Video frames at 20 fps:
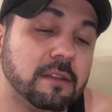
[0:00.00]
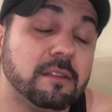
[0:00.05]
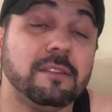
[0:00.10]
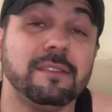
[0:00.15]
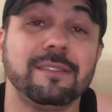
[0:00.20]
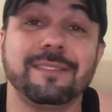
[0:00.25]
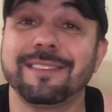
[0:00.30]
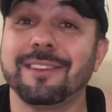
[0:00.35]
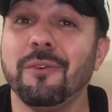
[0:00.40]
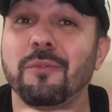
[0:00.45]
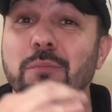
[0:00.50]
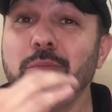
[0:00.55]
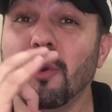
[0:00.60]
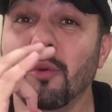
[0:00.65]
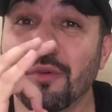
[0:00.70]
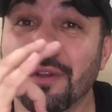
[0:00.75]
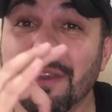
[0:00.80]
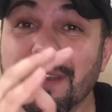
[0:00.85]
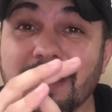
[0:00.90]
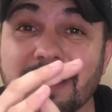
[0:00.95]
Então,
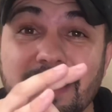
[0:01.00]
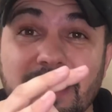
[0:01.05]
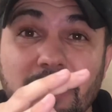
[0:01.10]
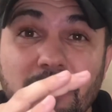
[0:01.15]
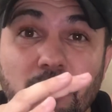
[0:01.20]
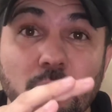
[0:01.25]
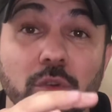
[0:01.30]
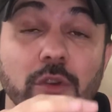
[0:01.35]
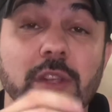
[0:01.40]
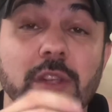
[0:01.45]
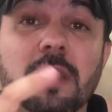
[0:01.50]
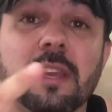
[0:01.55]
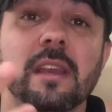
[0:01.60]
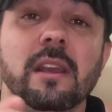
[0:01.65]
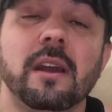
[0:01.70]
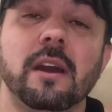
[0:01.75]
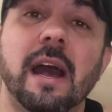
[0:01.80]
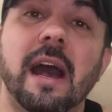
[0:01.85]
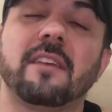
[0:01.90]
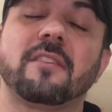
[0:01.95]
meu querido,
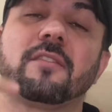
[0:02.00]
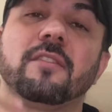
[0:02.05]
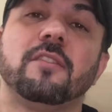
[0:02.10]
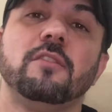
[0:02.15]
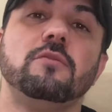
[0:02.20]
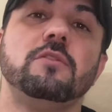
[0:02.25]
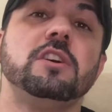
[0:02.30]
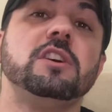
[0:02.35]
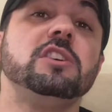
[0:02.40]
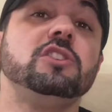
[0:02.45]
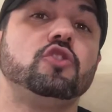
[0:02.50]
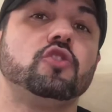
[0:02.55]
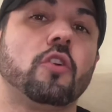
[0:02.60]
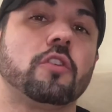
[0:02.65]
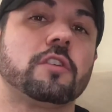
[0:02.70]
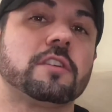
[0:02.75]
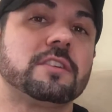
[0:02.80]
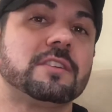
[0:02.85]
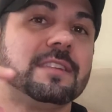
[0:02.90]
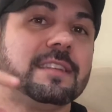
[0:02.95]
e a ação
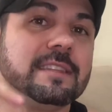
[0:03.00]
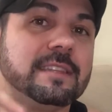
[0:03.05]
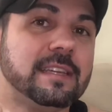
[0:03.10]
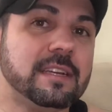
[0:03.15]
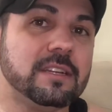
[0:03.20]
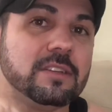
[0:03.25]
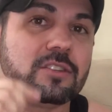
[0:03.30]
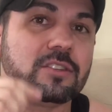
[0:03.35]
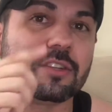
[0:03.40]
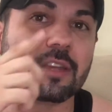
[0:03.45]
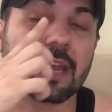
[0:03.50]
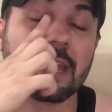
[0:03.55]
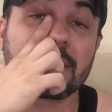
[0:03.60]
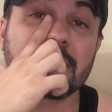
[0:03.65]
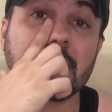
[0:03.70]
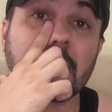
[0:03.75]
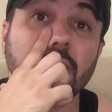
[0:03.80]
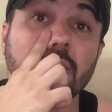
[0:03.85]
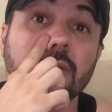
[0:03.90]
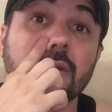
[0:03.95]
antioxidante
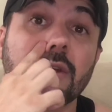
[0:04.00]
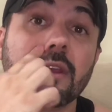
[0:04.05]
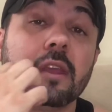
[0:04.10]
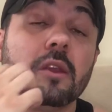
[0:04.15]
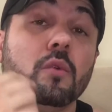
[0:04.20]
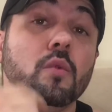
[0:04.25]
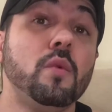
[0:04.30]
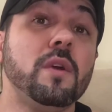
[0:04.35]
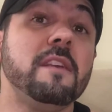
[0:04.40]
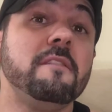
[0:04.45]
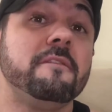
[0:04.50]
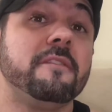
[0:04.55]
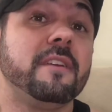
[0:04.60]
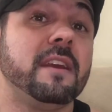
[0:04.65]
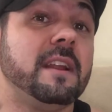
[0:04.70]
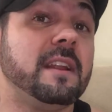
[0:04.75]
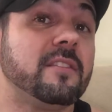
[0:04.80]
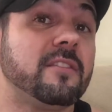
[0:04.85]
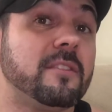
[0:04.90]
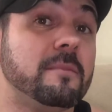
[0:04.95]
retarda o
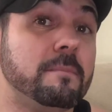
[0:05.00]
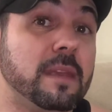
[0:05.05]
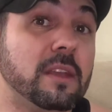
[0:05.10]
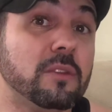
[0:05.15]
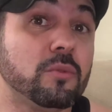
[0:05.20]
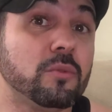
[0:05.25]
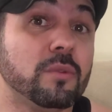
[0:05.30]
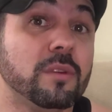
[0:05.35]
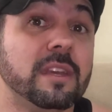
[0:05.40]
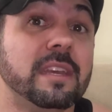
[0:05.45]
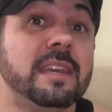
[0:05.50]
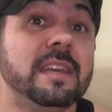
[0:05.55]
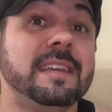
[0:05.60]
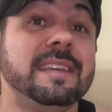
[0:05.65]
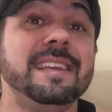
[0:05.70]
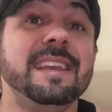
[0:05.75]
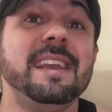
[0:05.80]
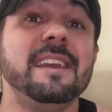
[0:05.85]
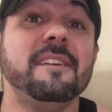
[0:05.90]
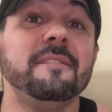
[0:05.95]
envelhecimento
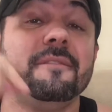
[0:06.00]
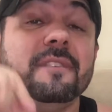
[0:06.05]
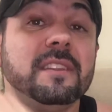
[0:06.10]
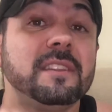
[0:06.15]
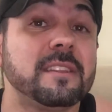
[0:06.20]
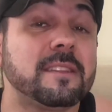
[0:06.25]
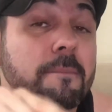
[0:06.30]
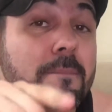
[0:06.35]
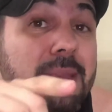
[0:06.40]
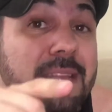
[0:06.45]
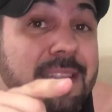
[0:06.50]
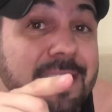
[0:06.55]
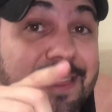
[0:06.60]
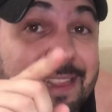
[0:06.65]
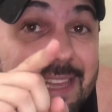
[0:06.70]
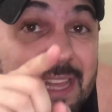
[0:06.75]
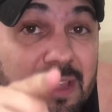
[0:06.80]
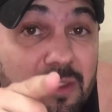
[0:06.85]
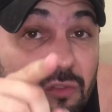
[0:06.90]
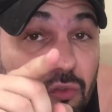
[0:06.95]
e evita também
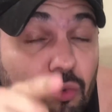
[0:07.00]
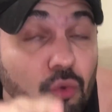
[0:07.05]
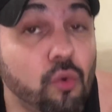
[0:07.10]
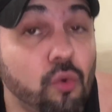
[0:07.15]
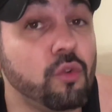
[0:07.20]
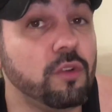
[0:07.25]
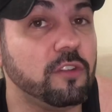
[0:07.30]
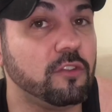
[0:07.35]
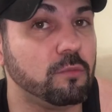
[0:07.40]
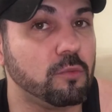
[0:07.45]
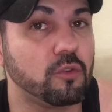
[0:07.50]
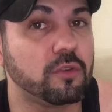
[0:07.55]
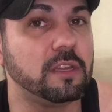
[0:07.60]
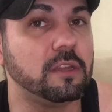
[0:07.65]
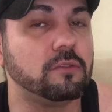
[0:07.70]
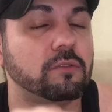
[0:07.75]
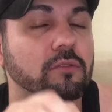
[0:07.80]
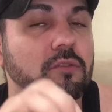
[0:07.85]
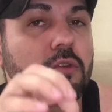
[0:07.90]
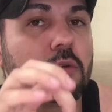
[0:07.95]
lesões, meu
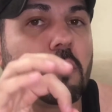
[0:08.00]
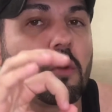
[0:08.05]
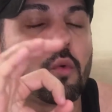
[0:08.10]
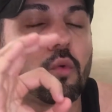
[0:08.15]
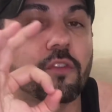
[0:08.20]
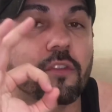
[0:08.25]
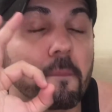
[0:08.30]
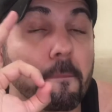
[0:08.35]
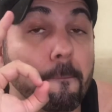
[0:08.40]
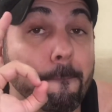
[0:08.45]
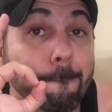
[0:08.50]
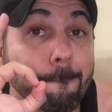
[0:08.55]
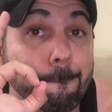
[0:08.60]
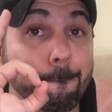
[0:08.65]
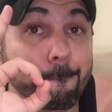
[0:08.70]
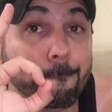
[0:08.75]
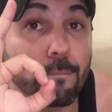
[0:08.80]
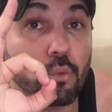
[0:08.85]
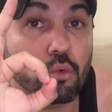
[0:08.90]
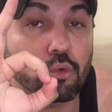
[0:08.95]
querido. Então, é uma coisa
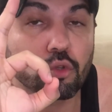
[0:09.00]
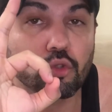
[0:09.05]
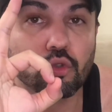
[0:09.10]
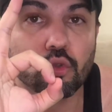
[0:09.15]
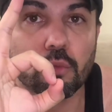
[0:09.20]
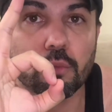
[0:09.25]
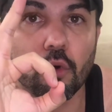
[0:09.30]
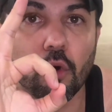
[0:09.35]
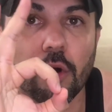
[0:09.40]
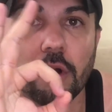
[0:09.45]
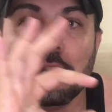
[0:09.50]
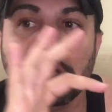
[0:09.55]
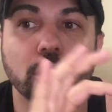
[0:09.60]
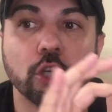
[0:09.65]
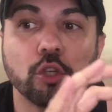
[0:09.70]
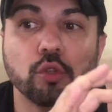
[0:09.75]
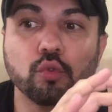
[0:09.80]
muito boa.